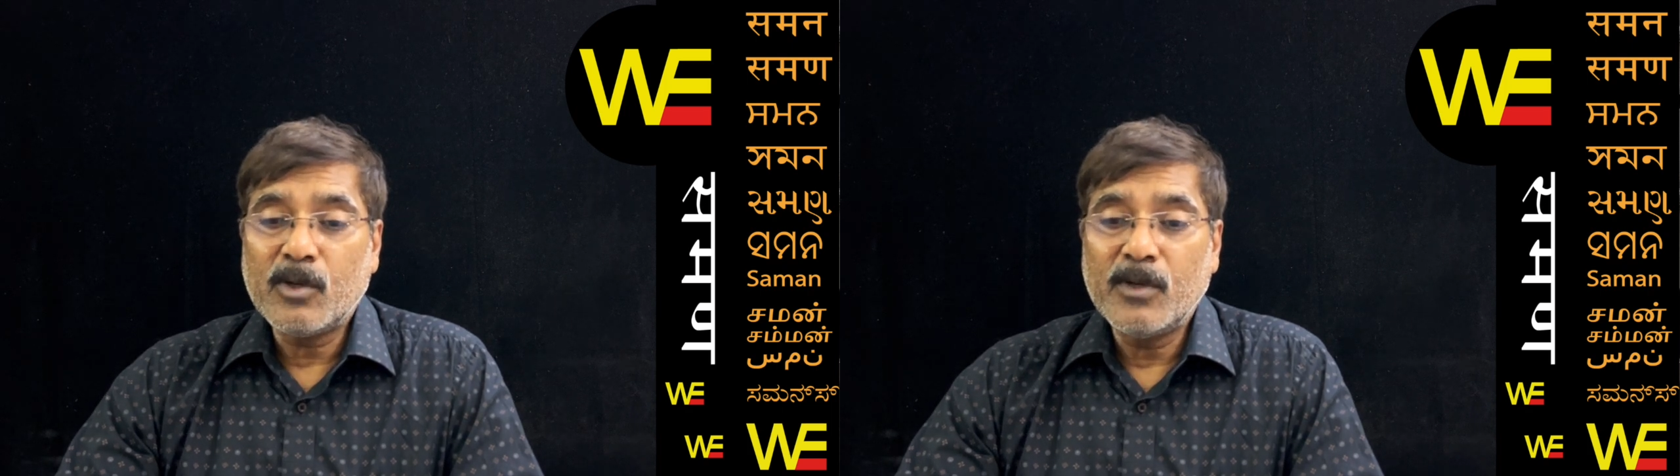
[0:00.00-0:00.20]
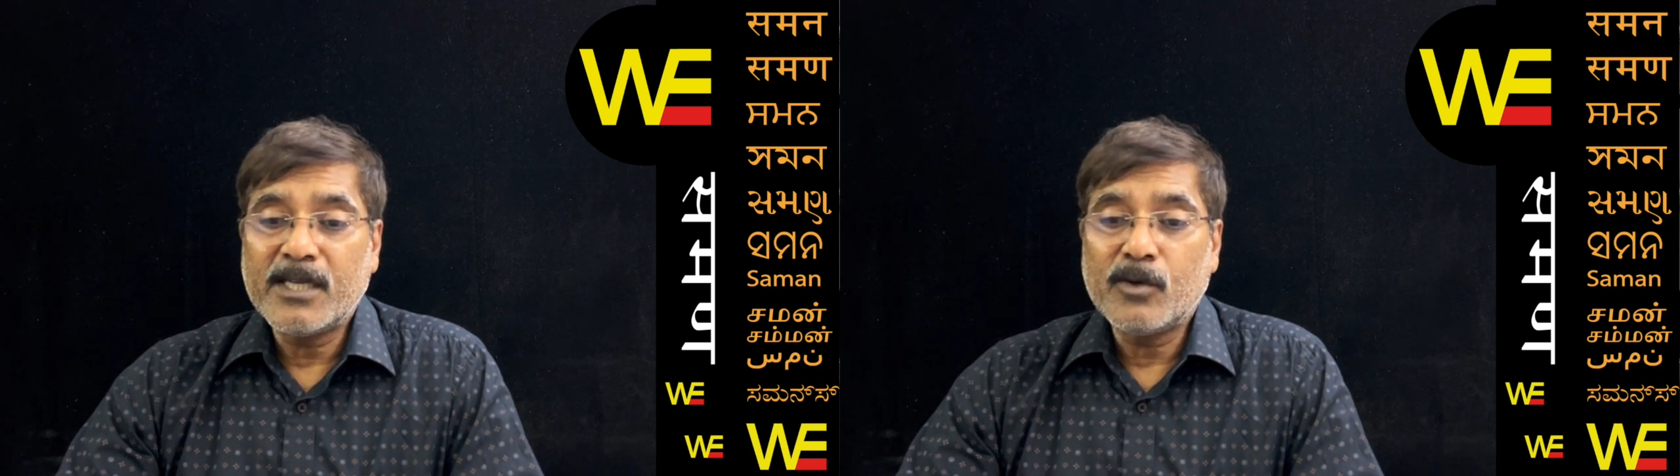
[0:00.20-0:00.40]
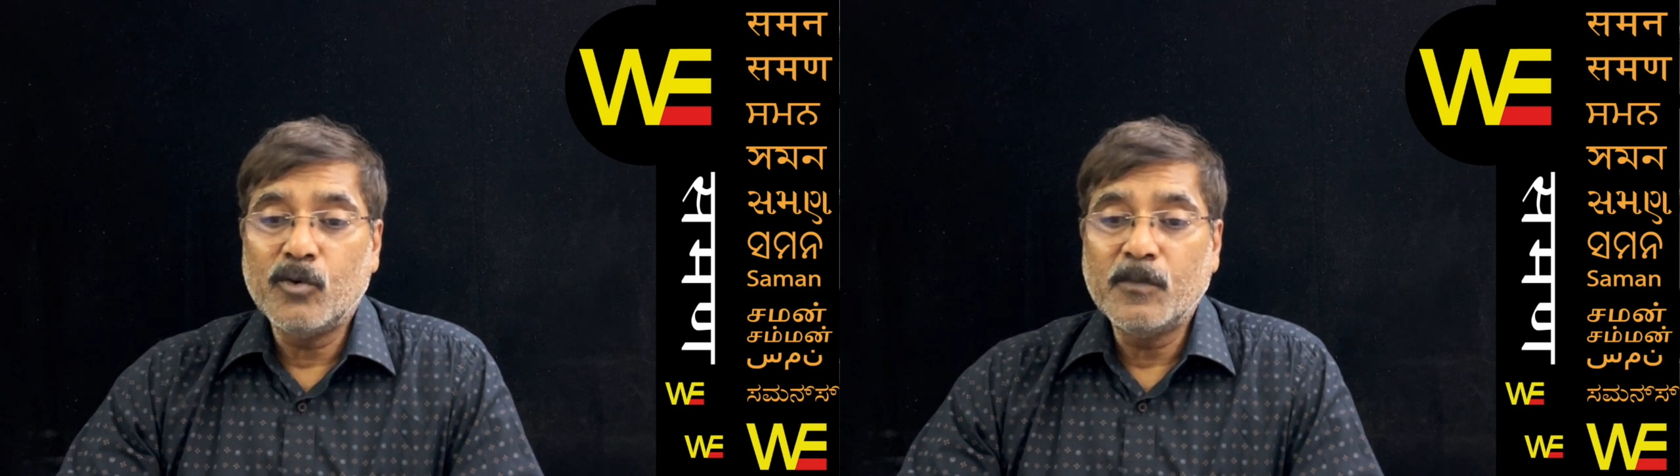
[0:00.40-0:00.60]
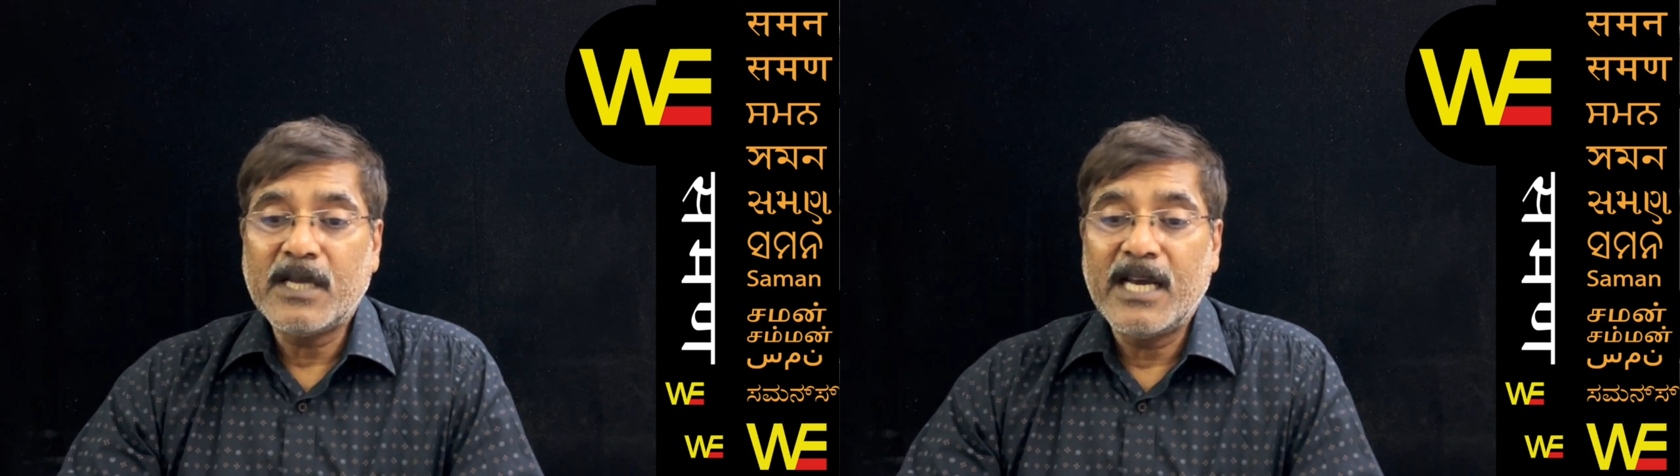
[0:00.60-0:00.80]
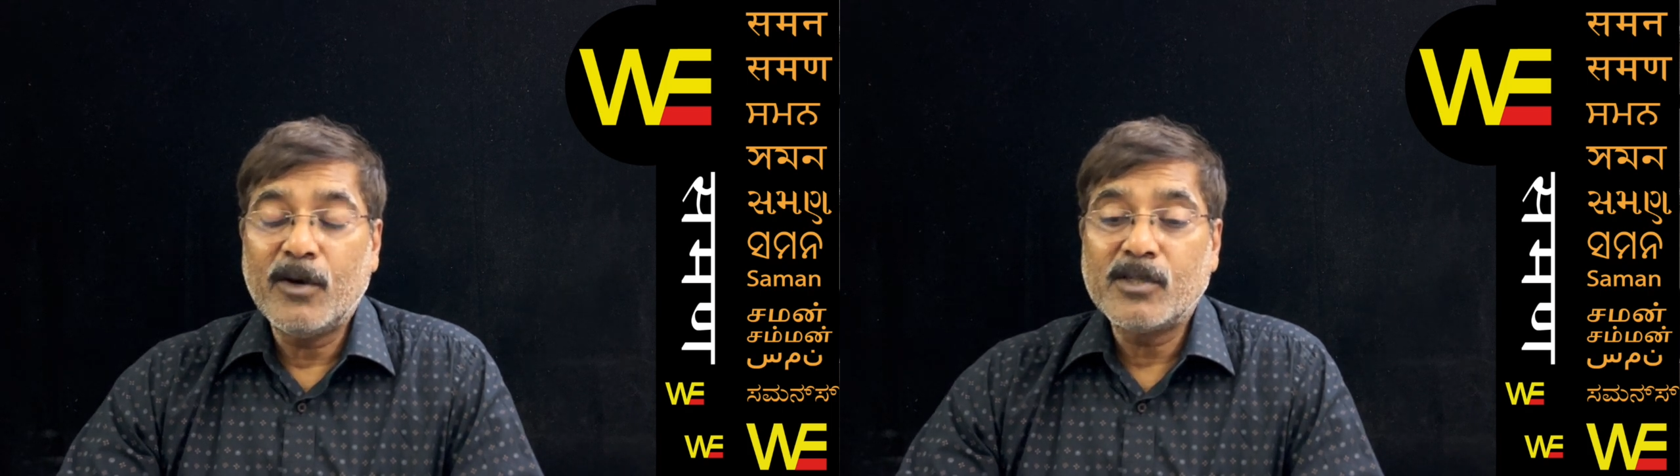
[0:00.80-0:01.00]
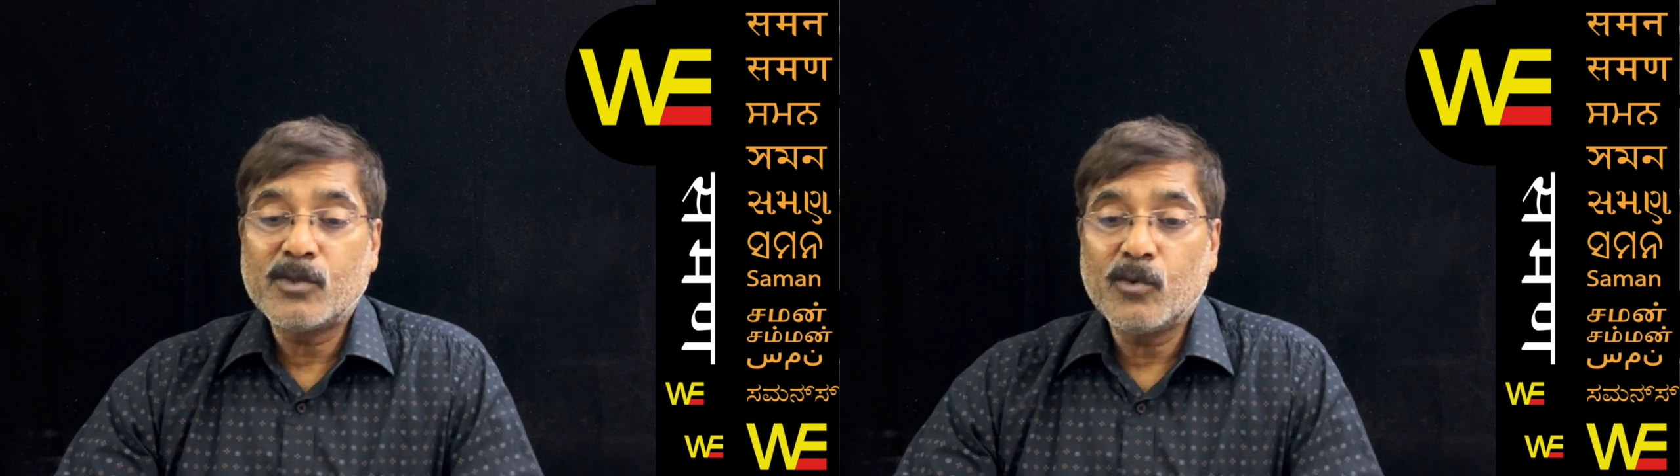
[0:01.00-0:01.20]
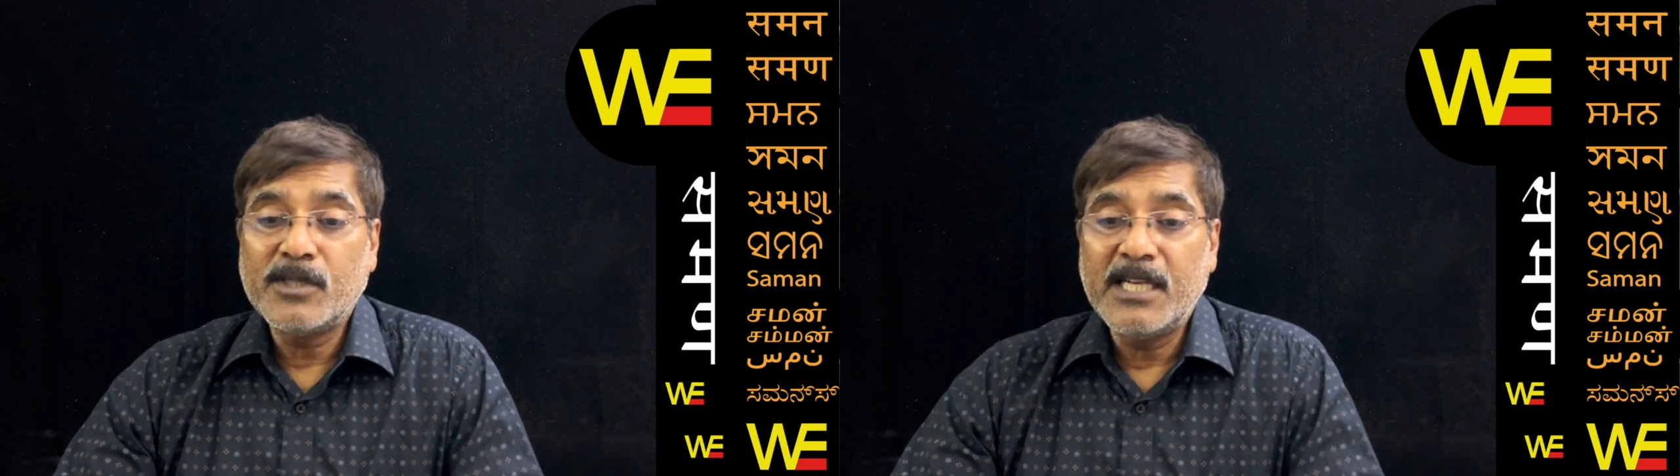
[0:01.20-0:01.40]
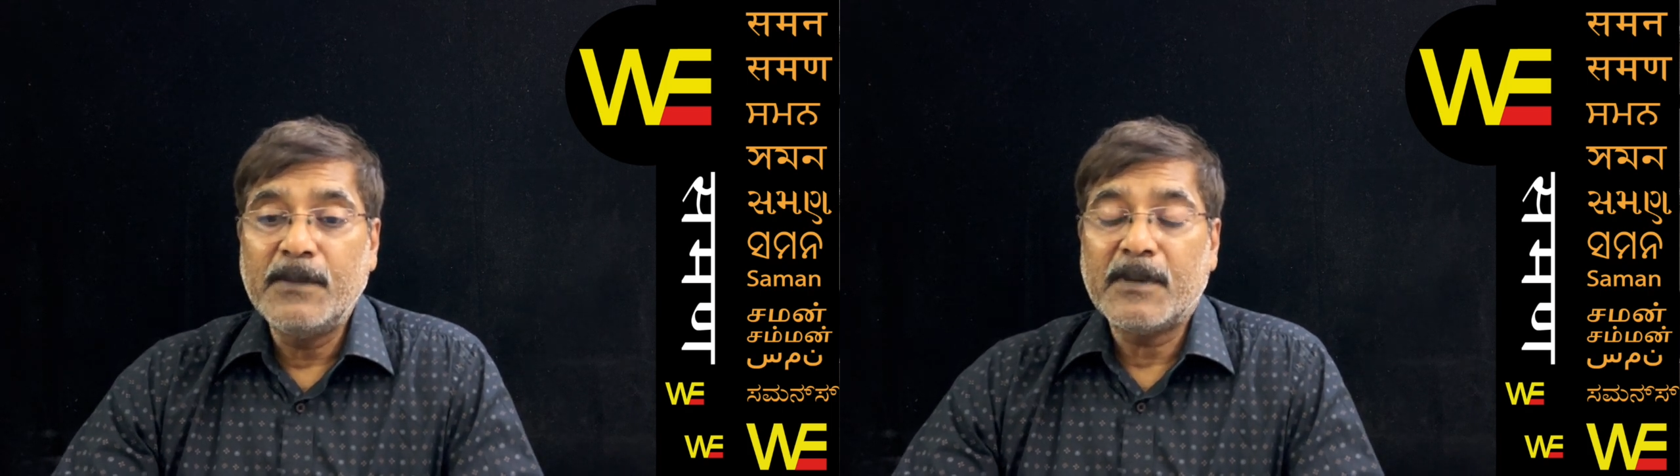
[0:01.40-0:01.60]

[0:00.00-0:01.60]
को लेकर घूमता है और जिसको ये नहीं